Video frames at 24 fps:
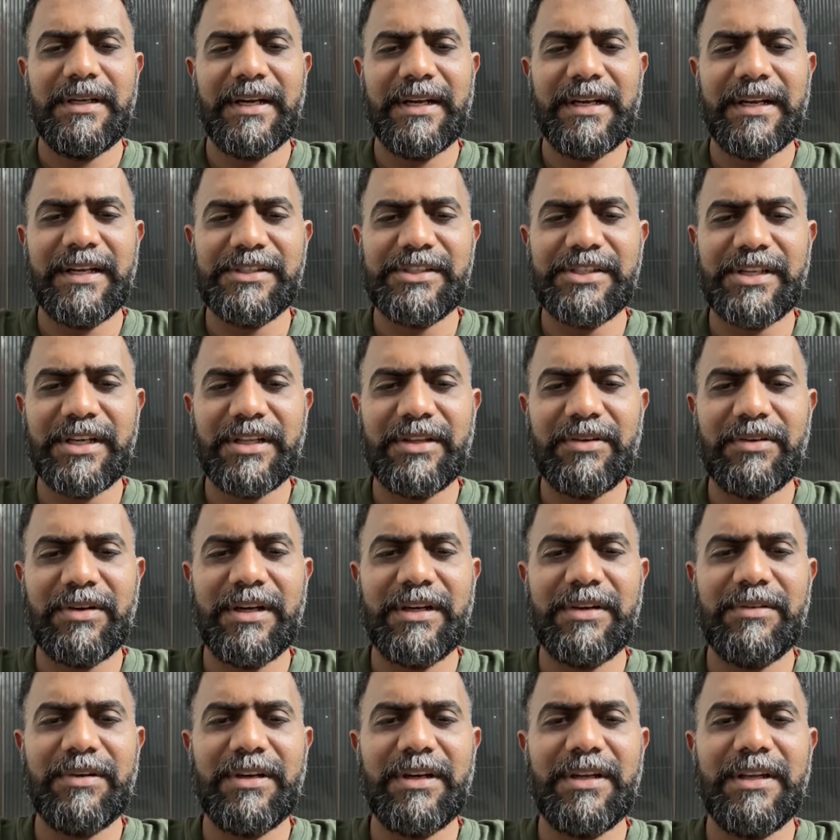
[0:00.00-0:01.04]
అఖిలేష్ యాదవ్
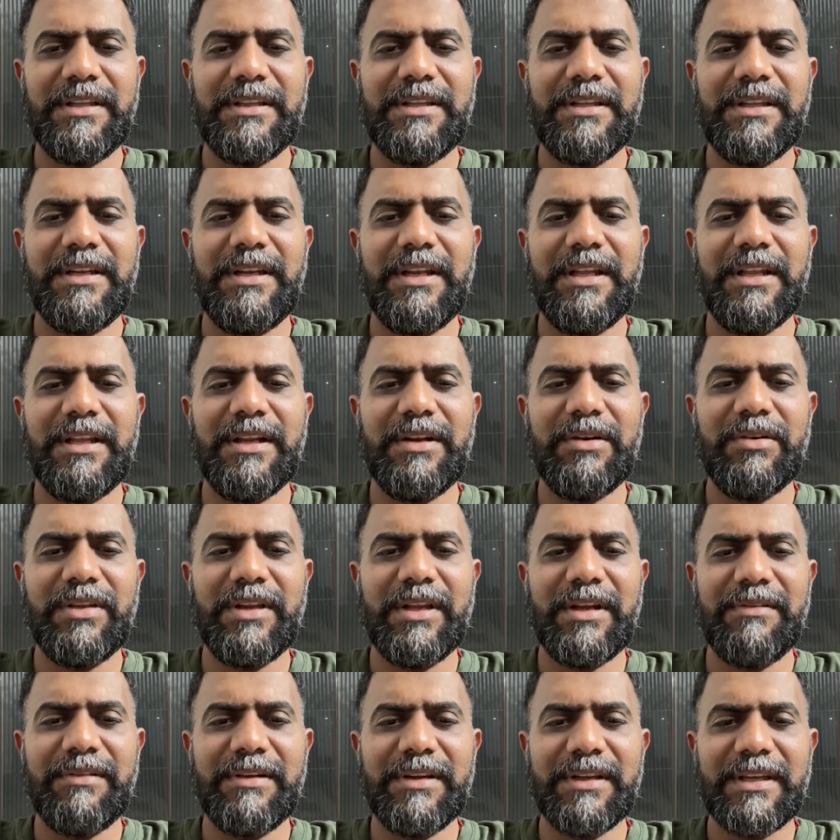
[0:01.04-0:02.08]
లాంటి వాళ్ళైతే నా దాంట్లో
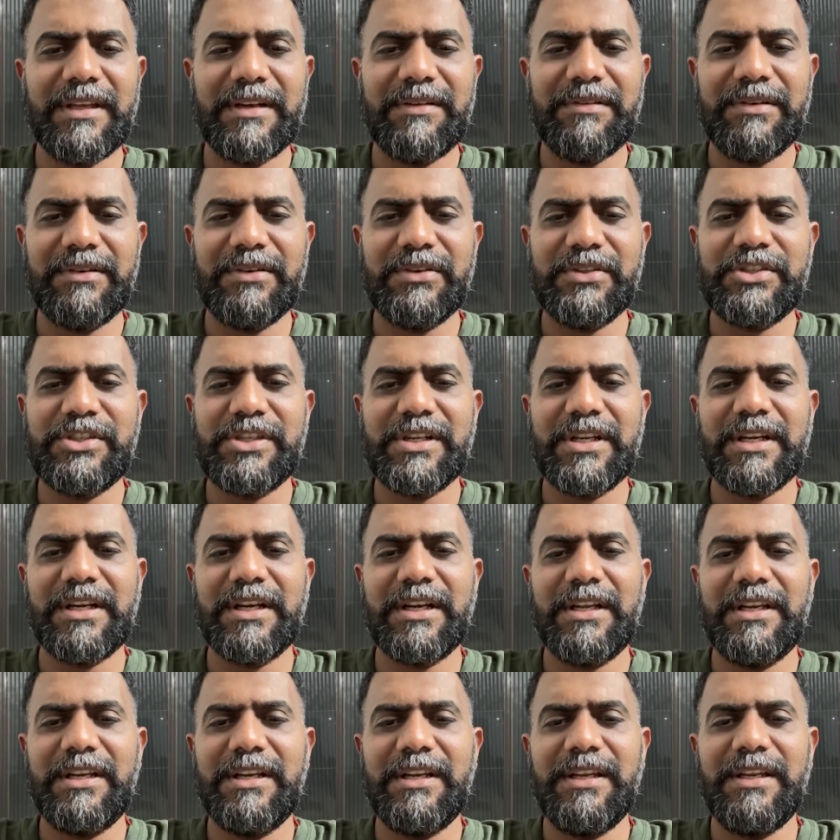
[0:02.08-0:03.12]
ఎనభైకి ఎనభై వచ్చినా
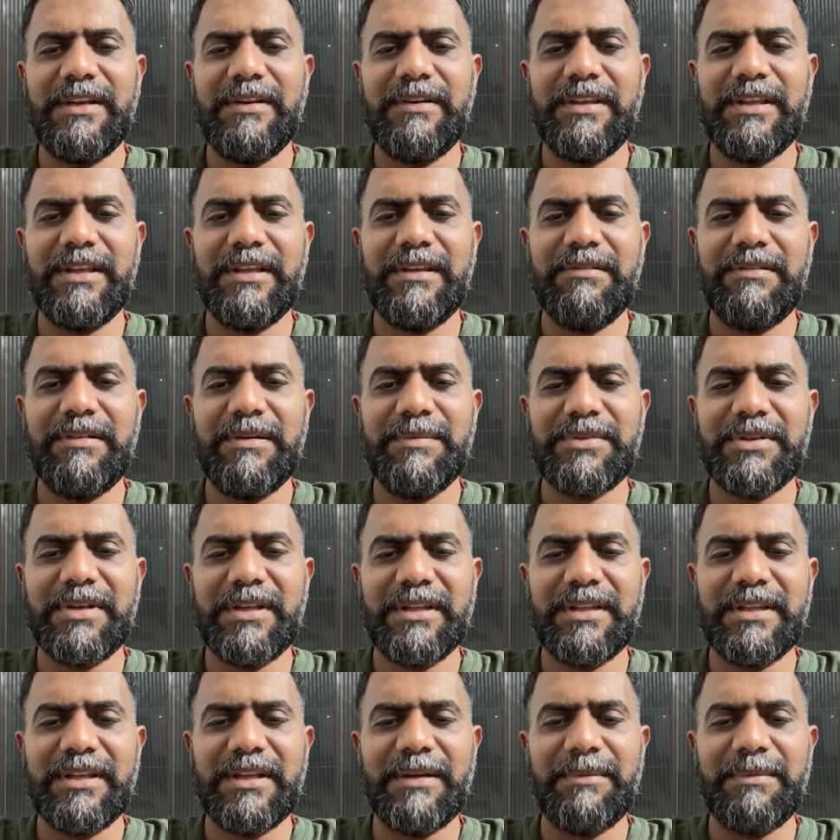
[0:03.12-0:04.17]
కానీ నేను ఈవీఎంస్ని
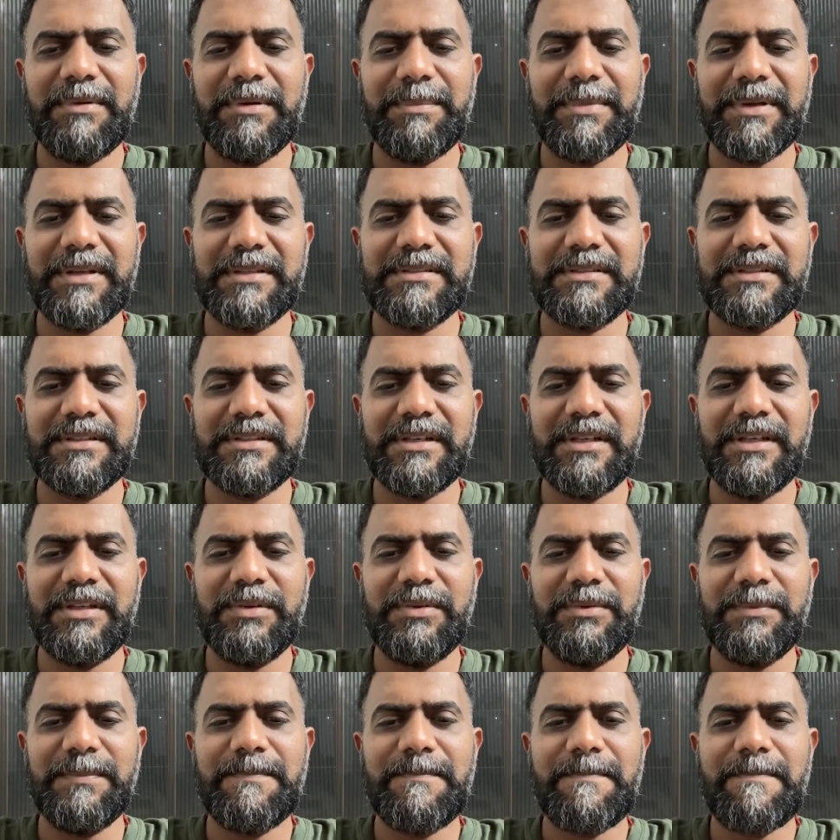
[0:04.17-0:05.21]
e అయితే నమ్మే పరిస్థితి
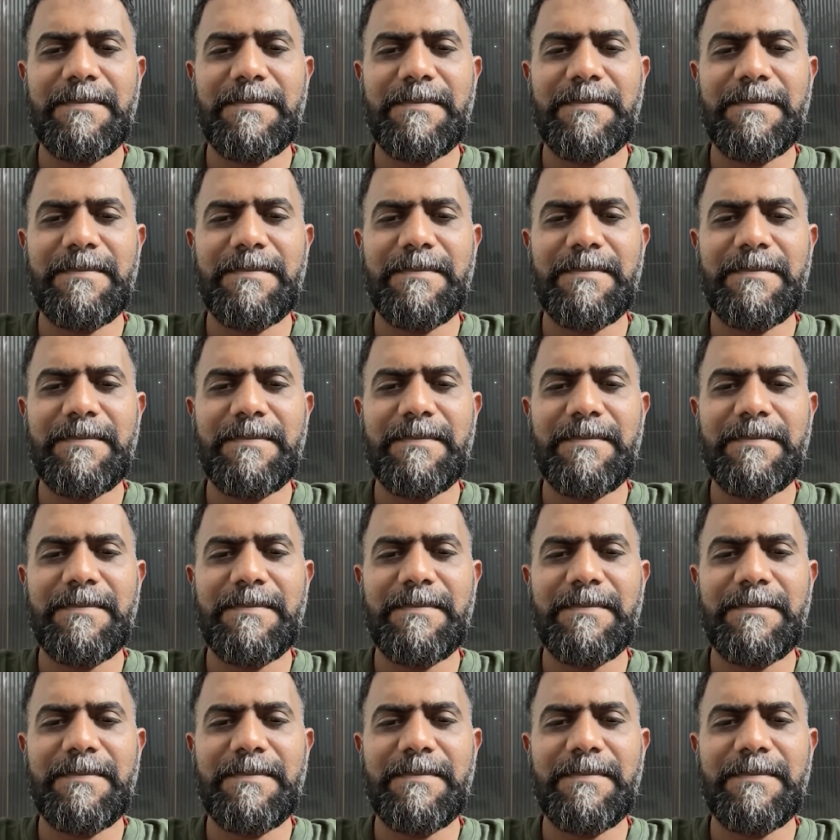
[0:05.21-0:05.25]
లేదు